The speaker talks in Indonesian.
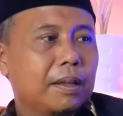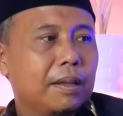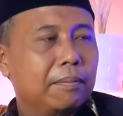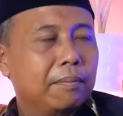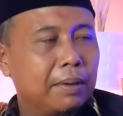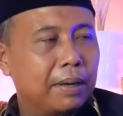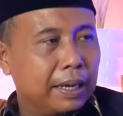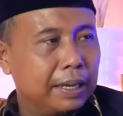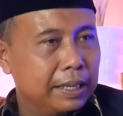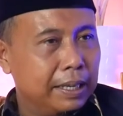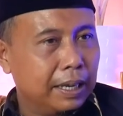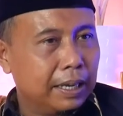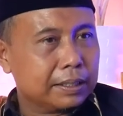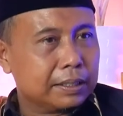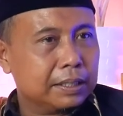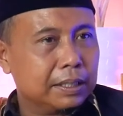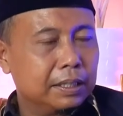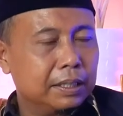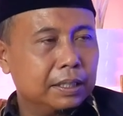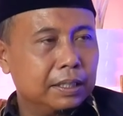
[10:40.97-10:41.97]
Makanya
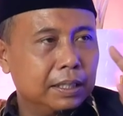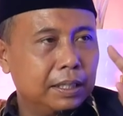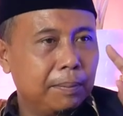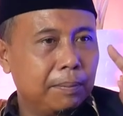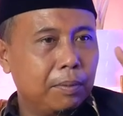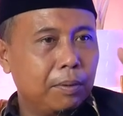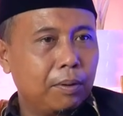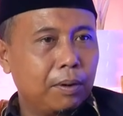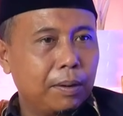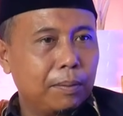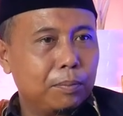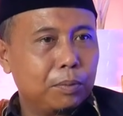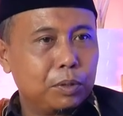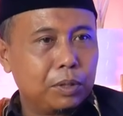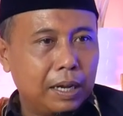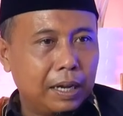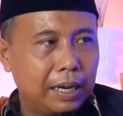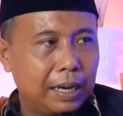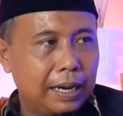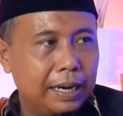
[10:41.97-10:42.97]
setiap orang
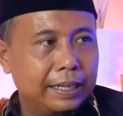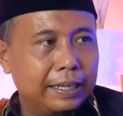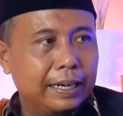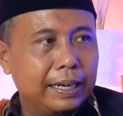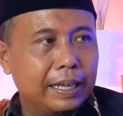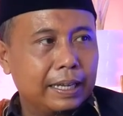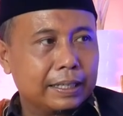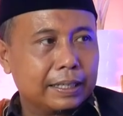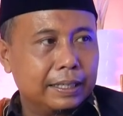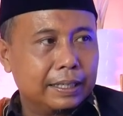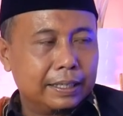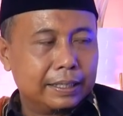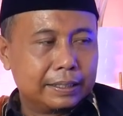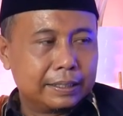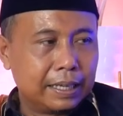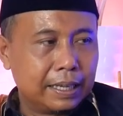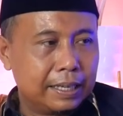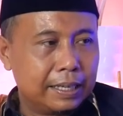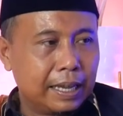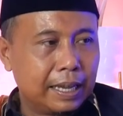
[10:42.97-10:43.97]
punya anak laki-laki,
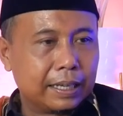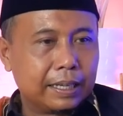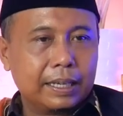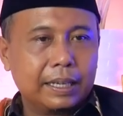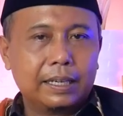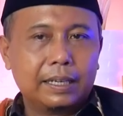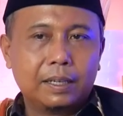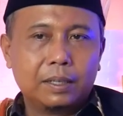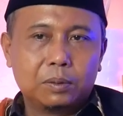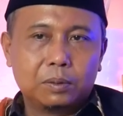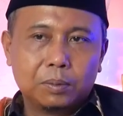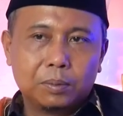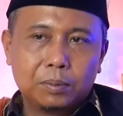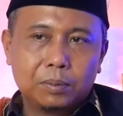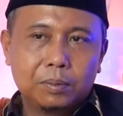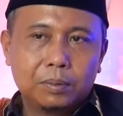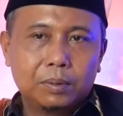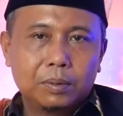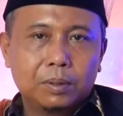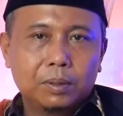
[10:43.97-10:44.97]
saya yakin itu
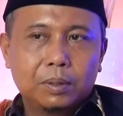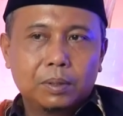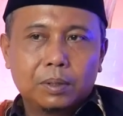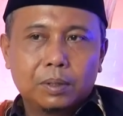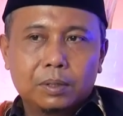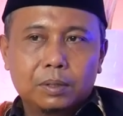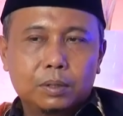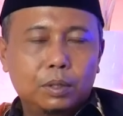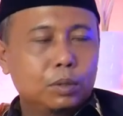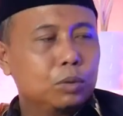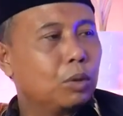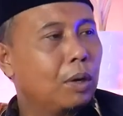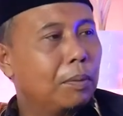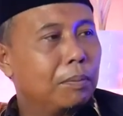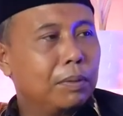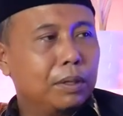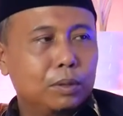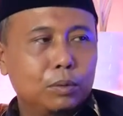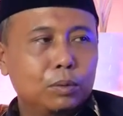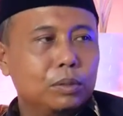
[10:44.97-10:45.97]
si
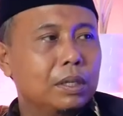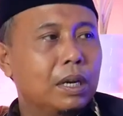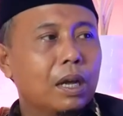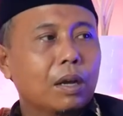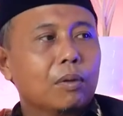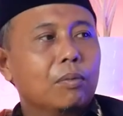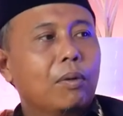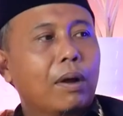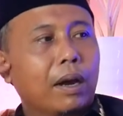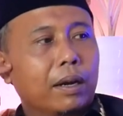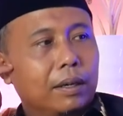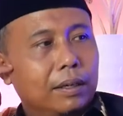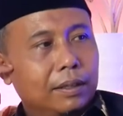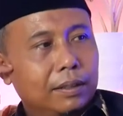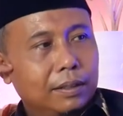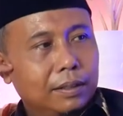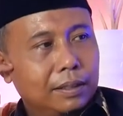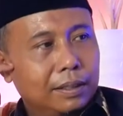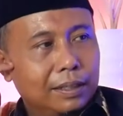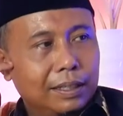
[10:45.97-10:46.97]
suami itu tidak kuat
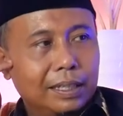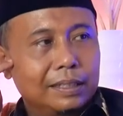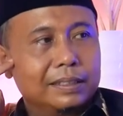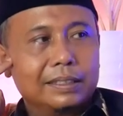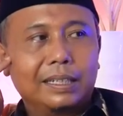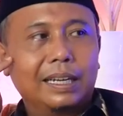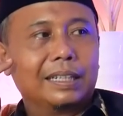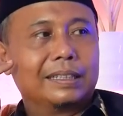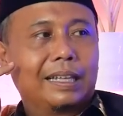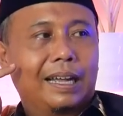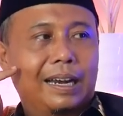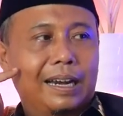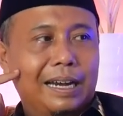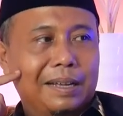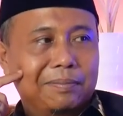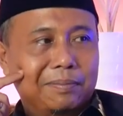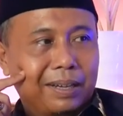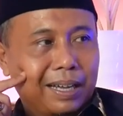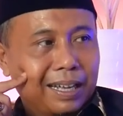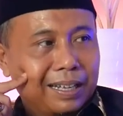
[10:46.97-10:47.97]
dan tidak tahan
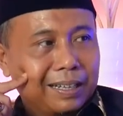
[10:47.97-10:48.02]
lama.